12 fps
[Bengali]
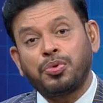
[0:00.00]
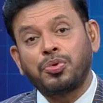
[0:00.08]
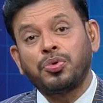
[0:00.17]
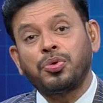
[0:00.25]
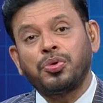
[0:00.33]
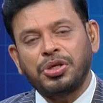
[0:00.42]

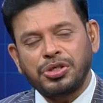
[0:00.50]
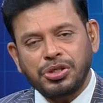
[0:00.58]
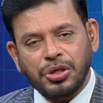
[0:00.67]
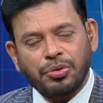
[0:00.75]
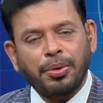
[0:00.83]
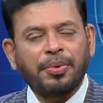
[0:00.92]
পঙ্গু
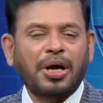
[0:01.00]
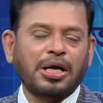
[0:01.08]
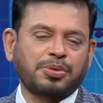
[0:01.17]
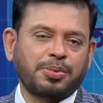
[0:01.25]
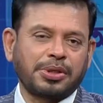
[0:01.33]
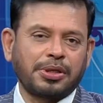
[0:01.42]
ইনস্টিটিউট এবং
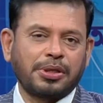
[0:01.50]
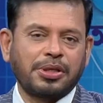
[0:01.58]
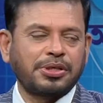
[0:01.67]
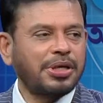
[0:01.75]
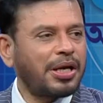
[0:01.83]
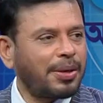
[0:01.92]
হাসপাতাল স্যার